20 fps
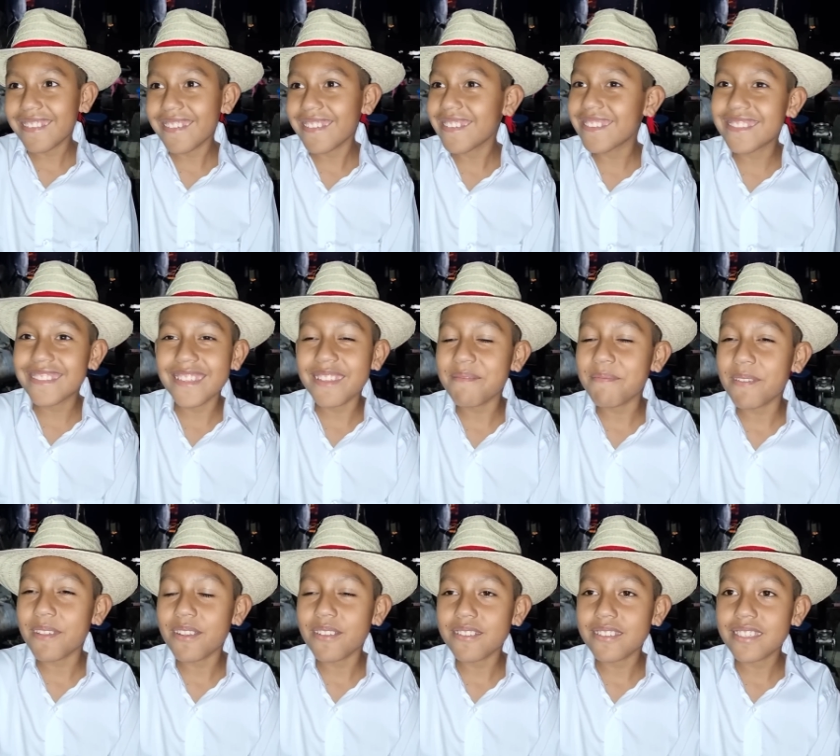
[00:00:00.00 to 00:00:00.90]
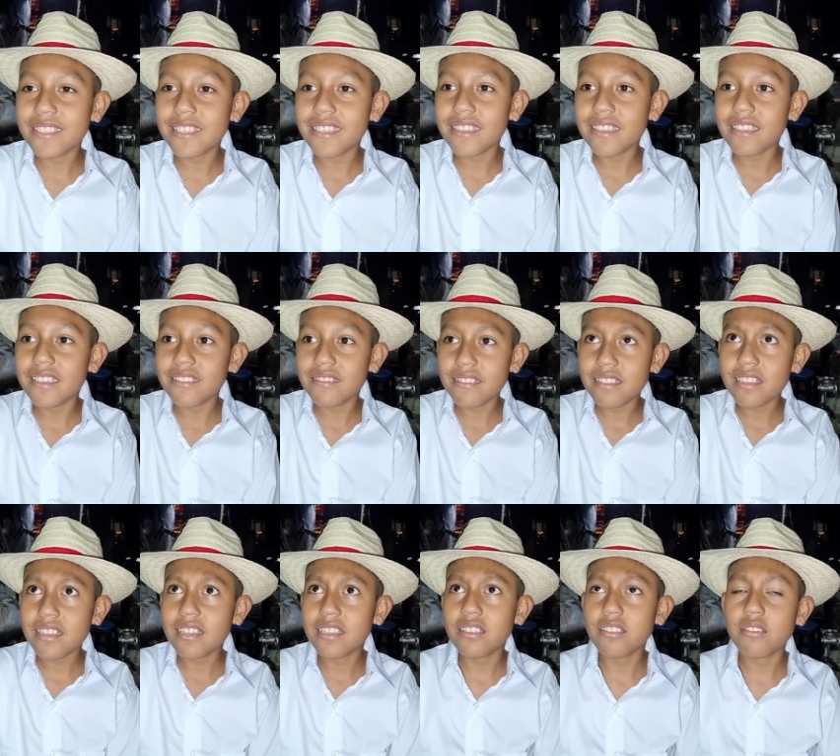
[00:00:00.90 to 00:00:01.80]
No sé, pero sí, es una
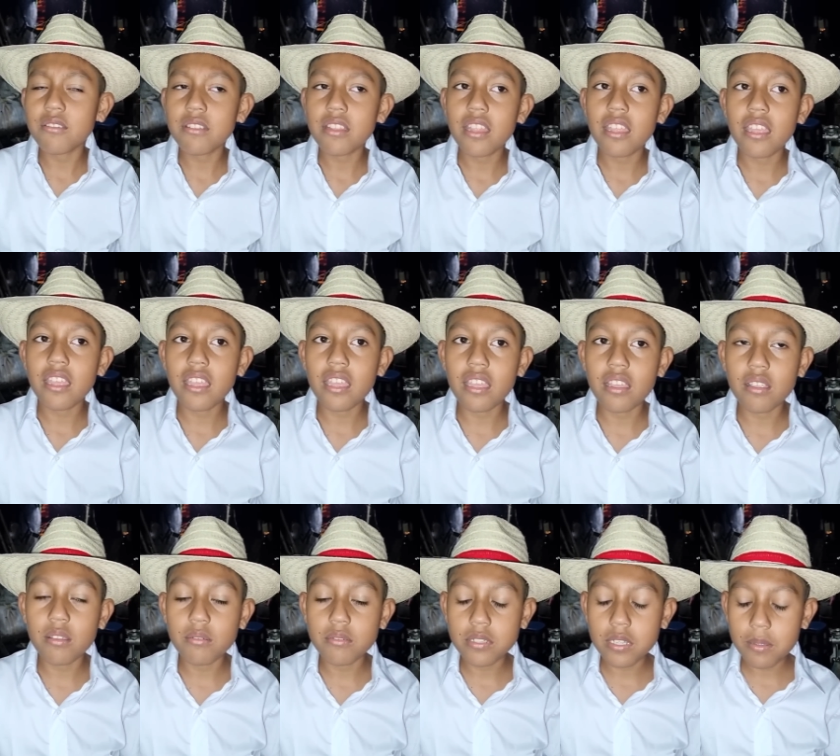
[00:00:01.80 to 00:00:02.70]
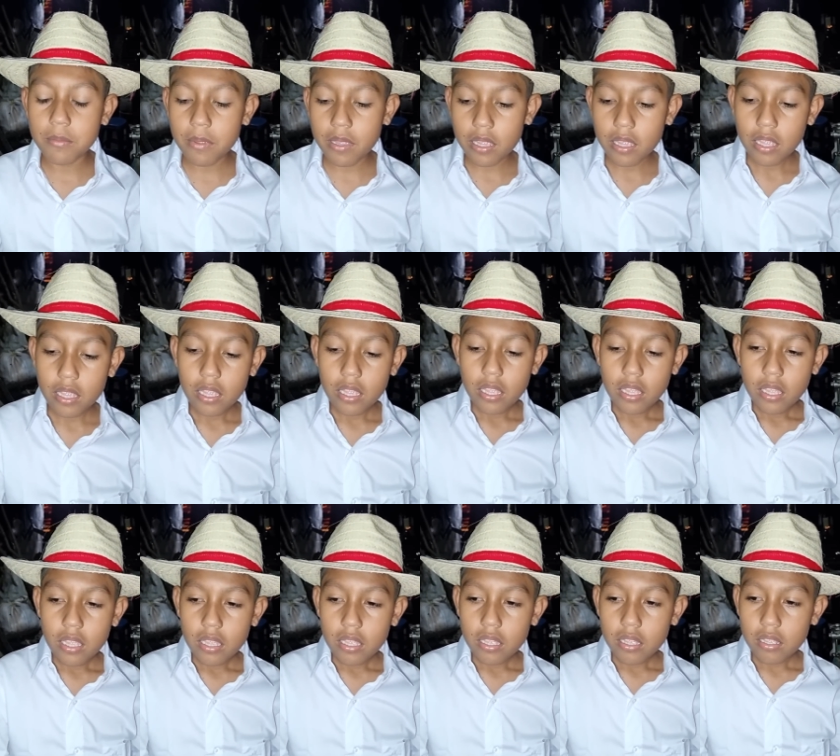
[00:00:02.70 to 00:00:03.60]
canción de. ¿Cómo se llama?
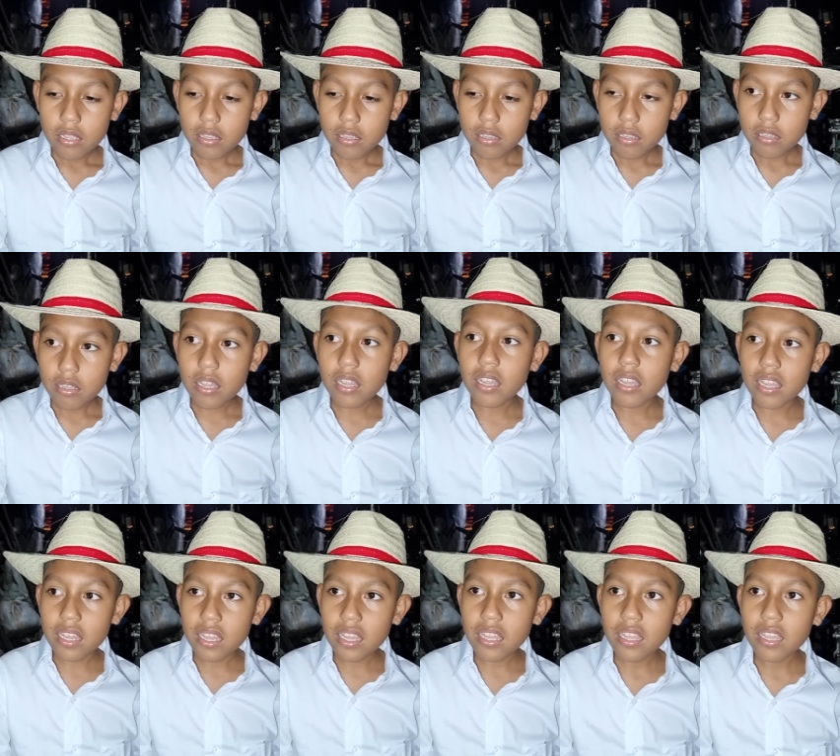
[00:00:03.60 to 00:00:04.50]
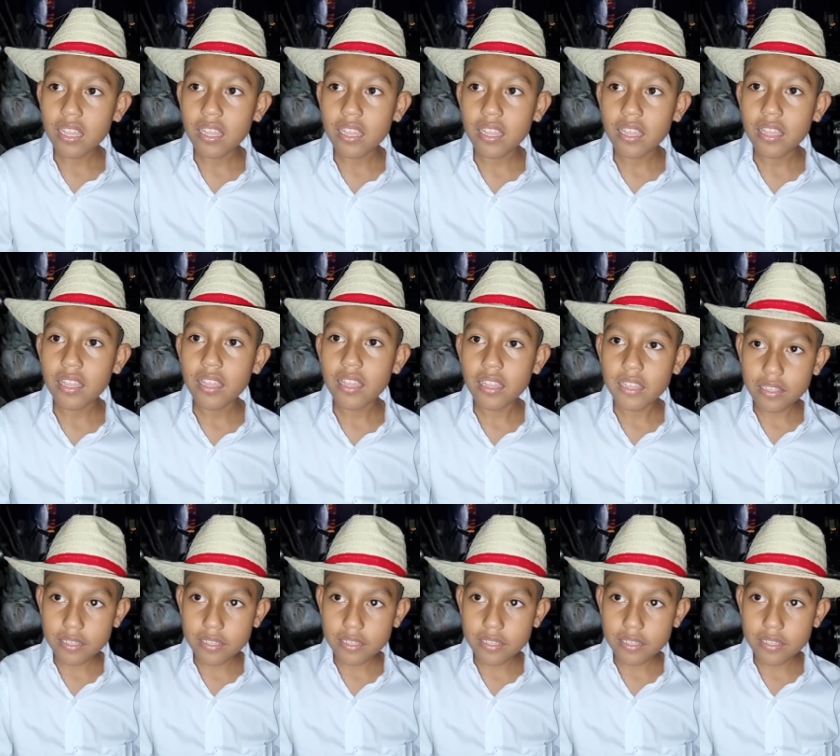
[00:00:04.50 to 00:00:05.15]
Ah, un son.